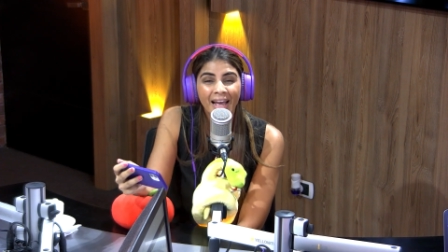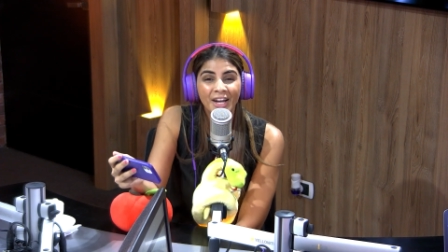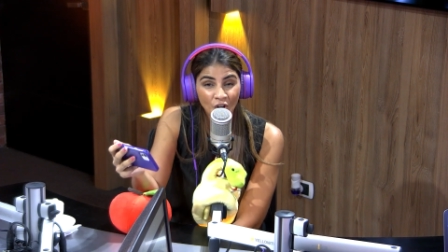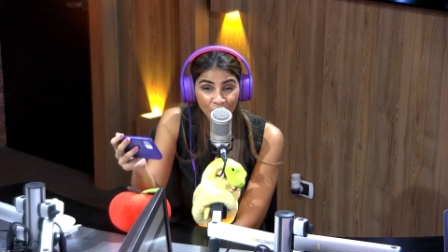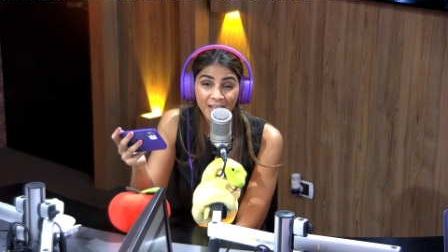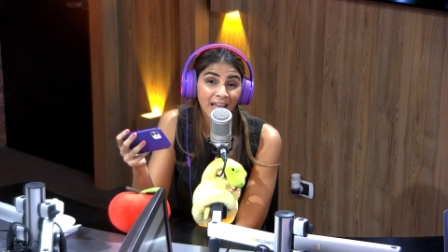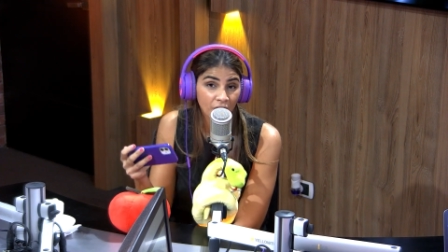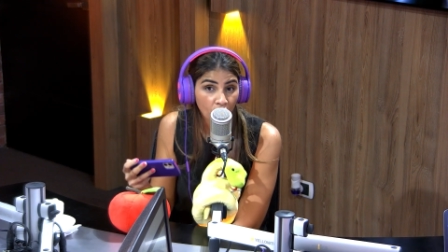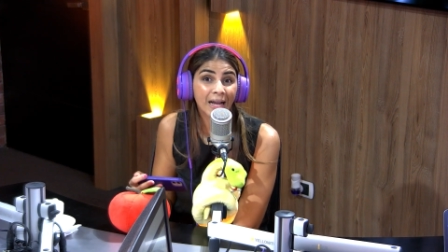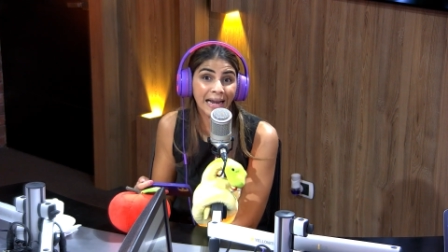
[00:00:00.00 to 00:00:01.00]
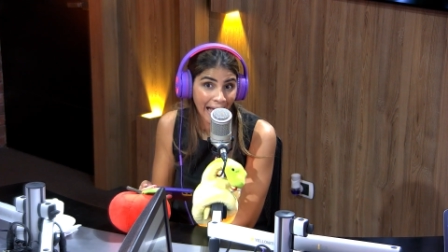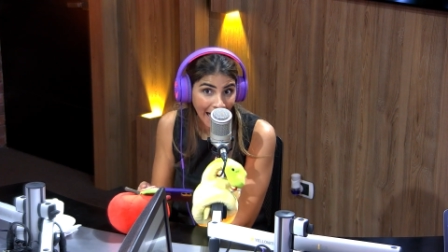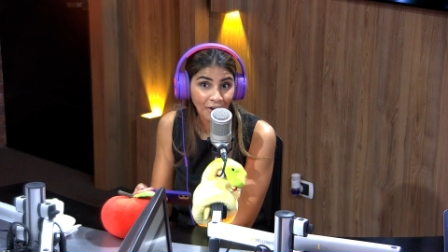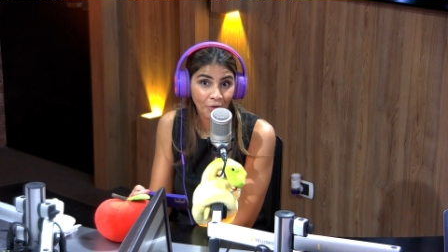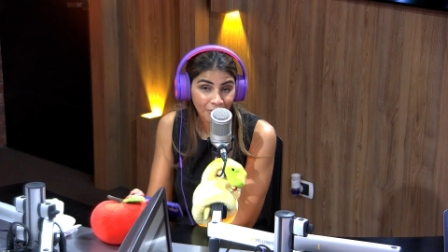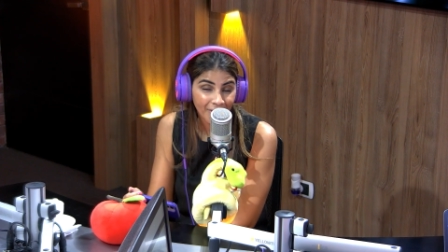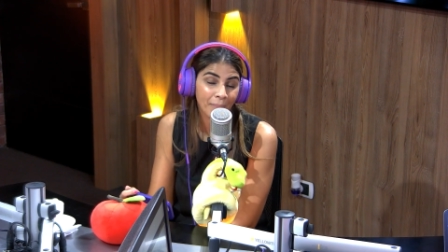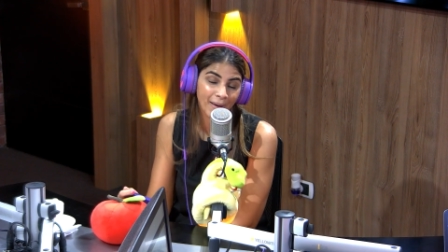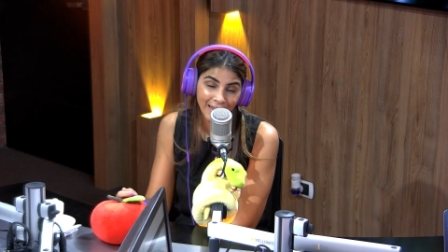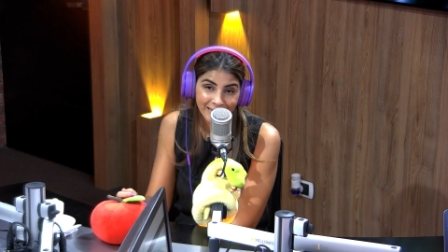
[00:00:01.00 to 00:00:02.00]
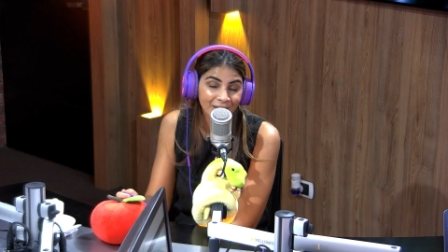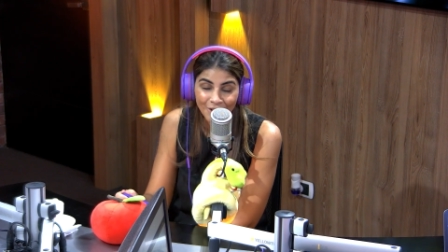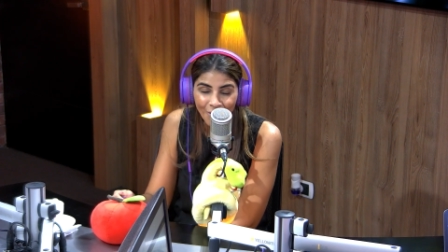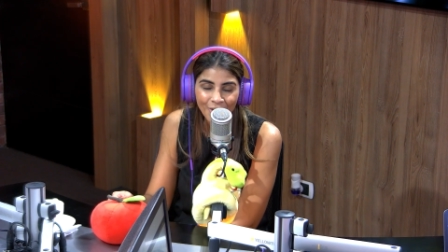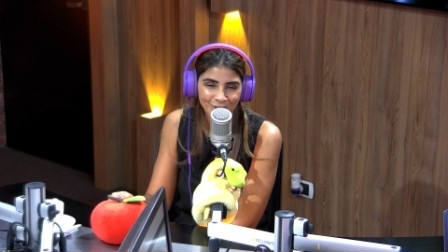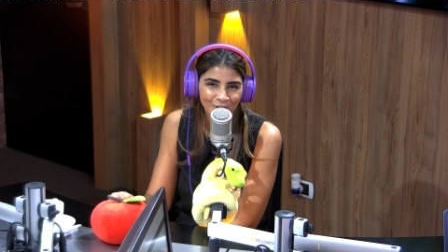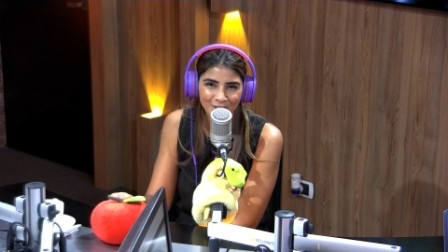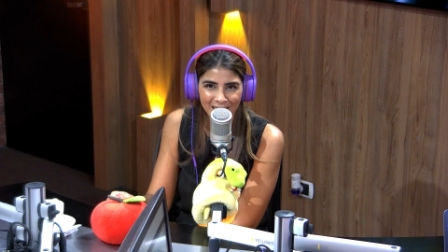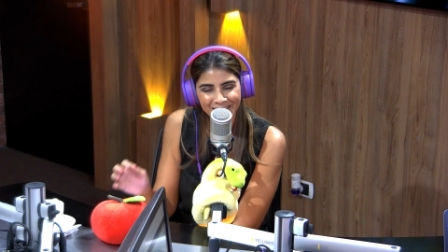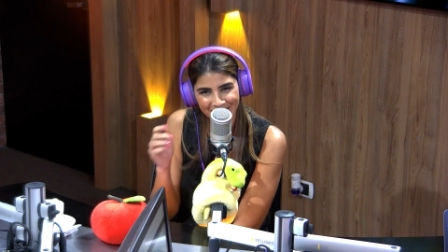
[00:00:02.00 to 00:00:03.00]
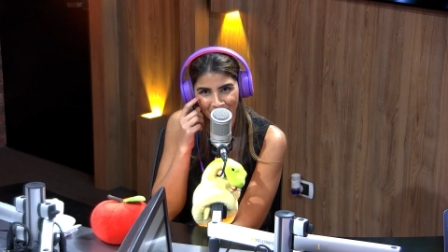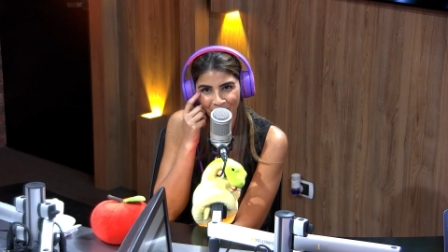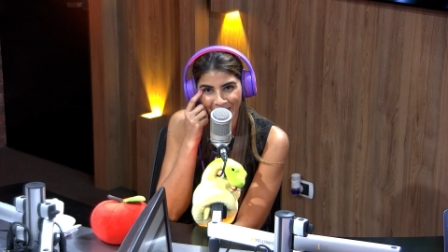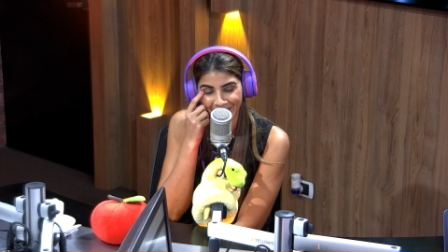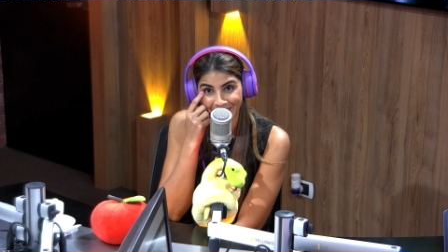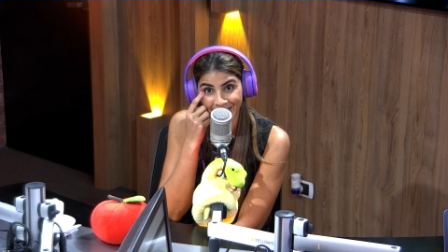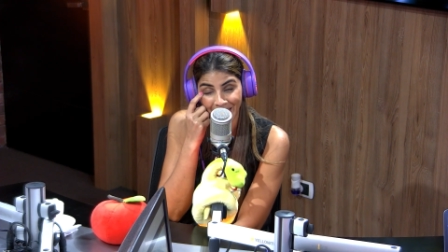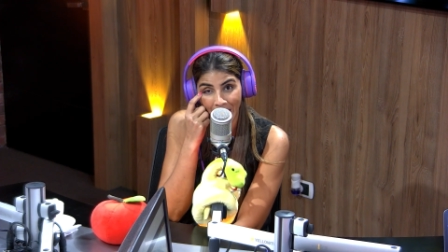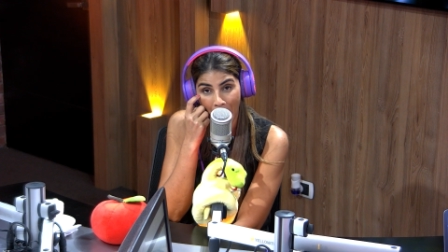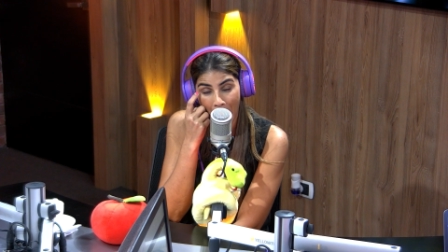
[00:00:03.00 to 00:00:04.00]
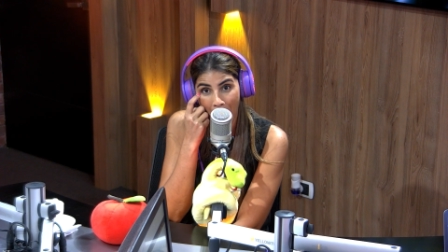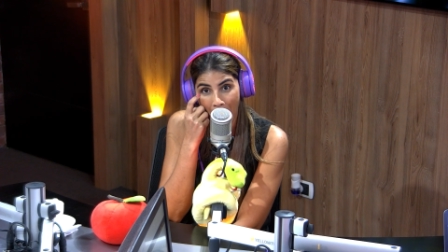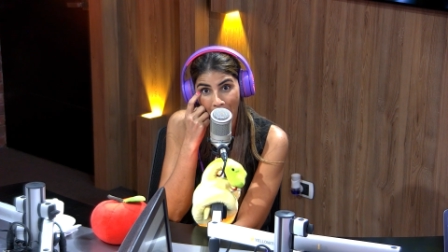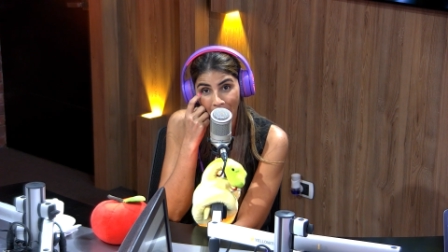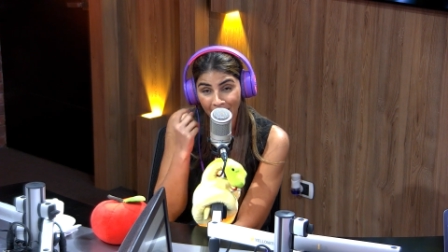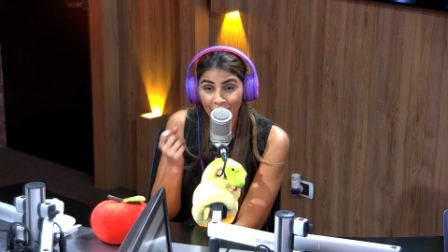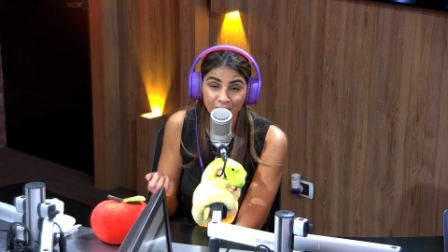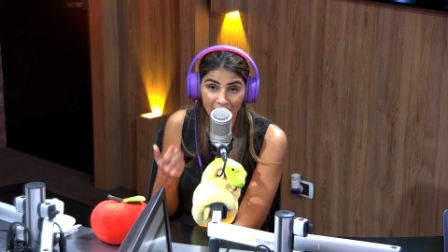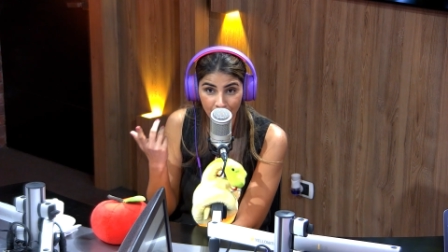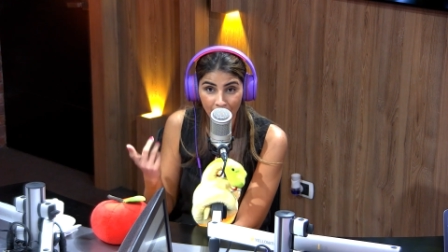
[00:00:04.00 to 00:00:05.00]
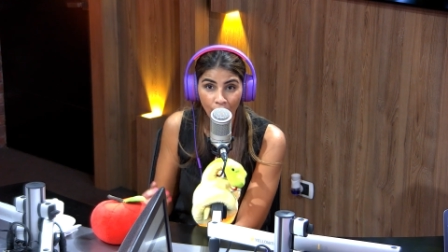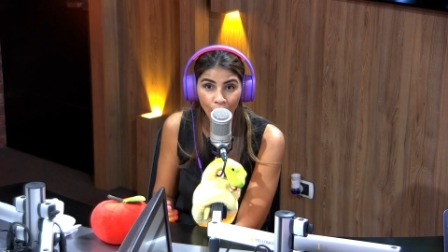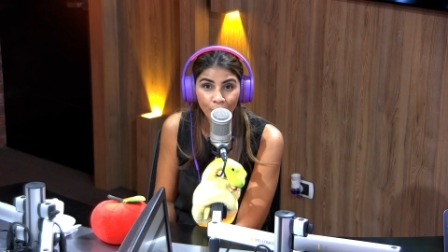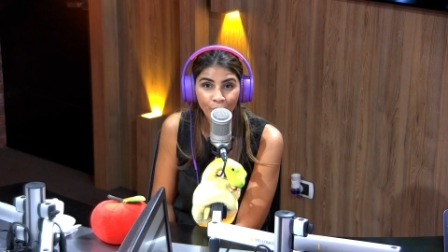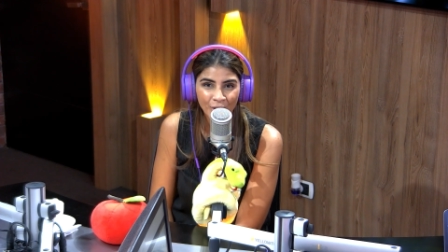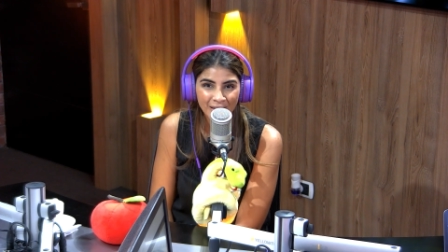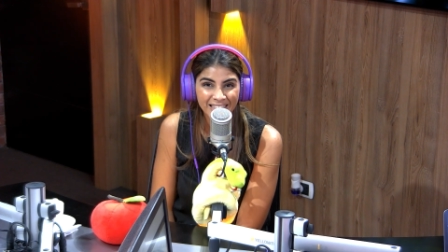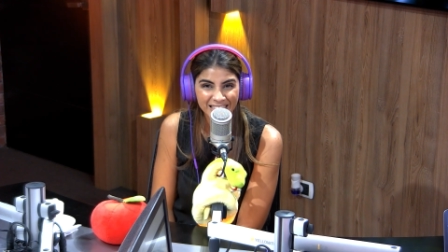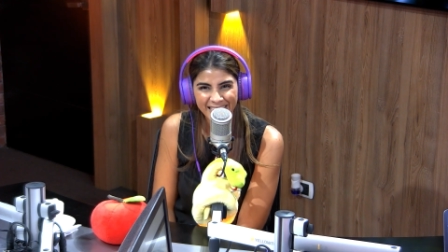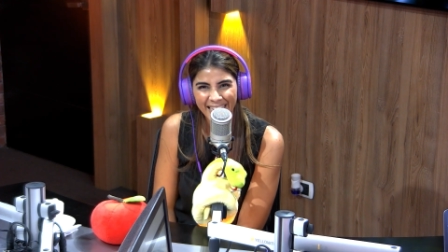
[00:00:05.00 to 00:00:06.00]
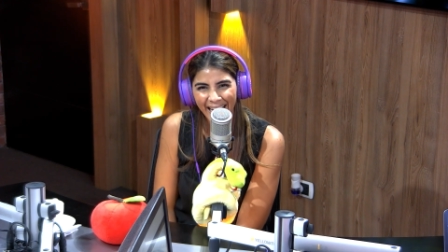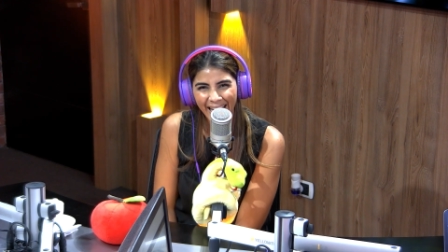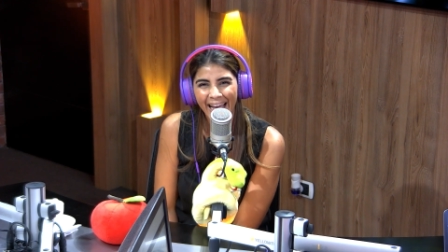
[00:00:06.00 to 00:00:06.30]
Nos quedó claro que para ti todos los días es San Valentín. Y lo celebras con un pudín de chía.